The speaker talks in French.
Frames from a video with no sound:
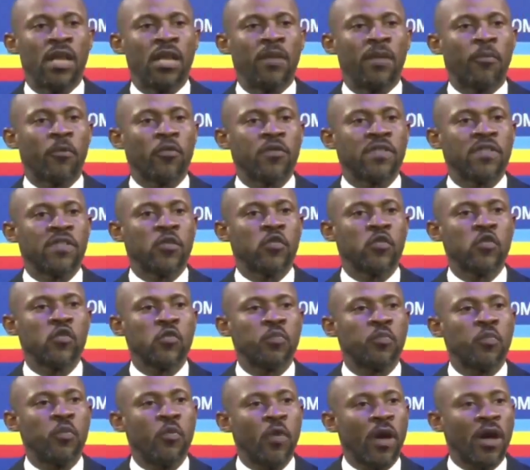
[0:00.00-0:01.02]
Les
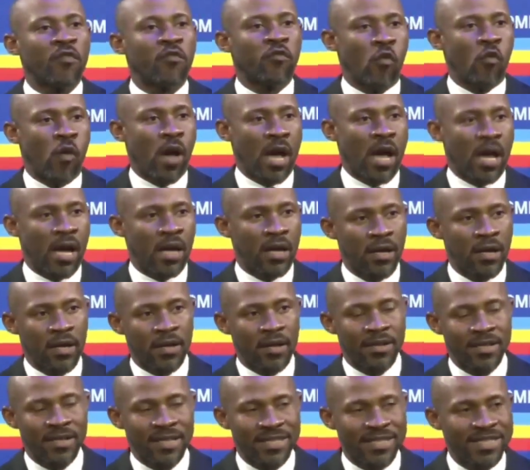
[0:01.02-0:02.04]
processus peuvent avoir
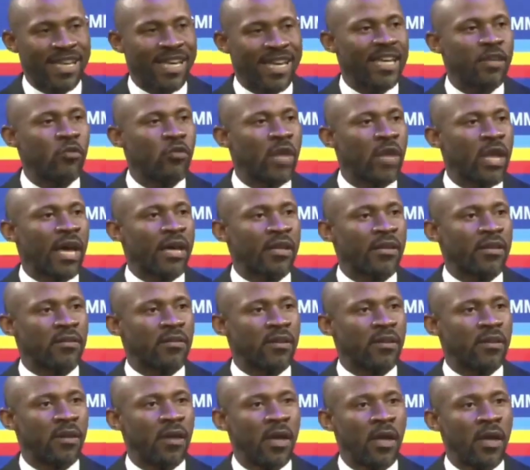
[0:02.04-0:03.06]
des
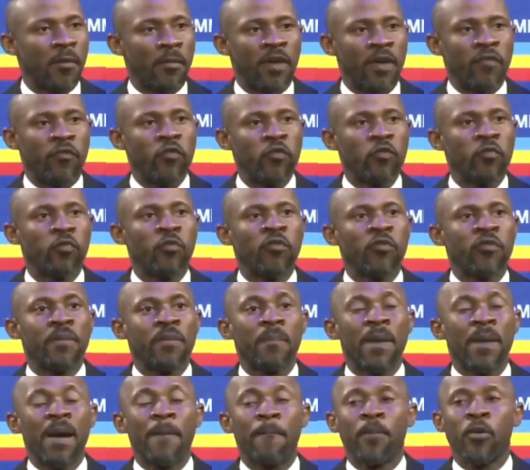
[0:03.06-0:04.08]
irrégularités, mais vous ne
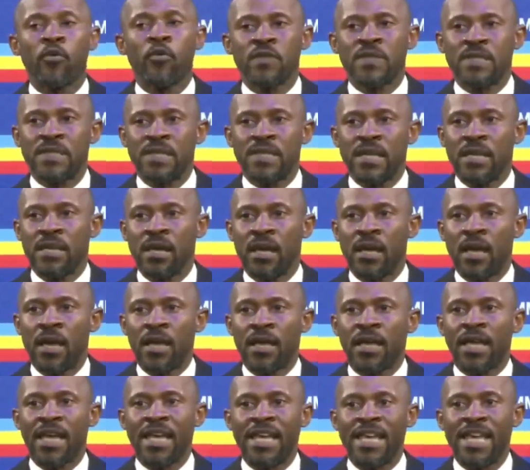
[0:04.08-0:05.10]
pouvez pas penser
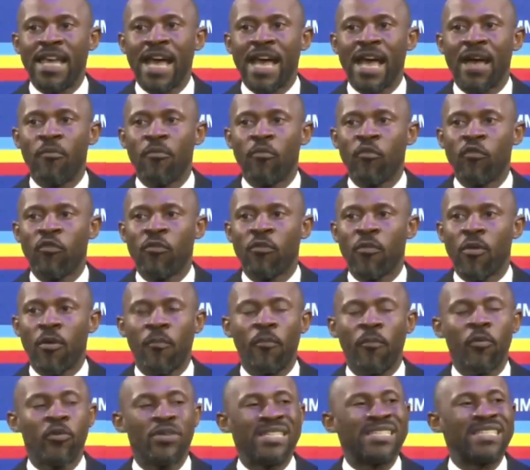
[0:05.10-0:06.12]
créer un
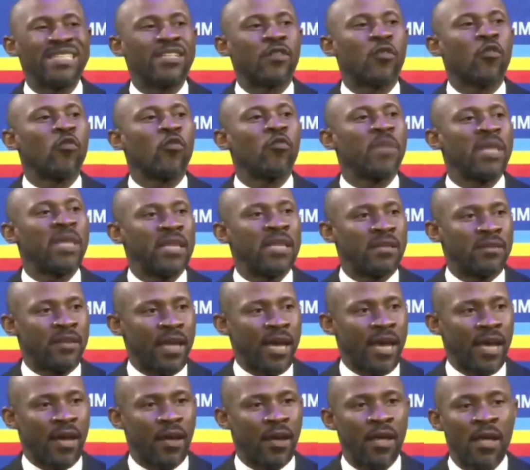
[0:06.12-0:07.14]
mouvement
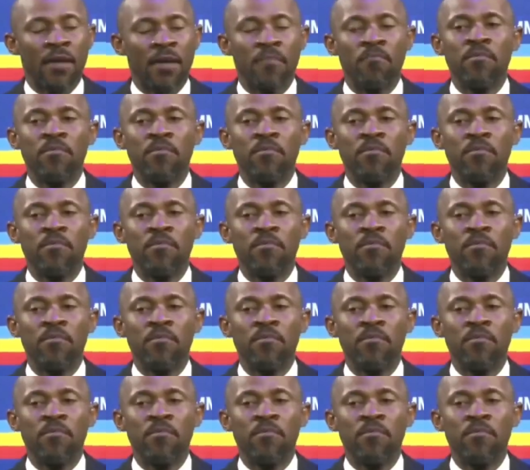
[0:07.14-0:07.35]
politico-militaire.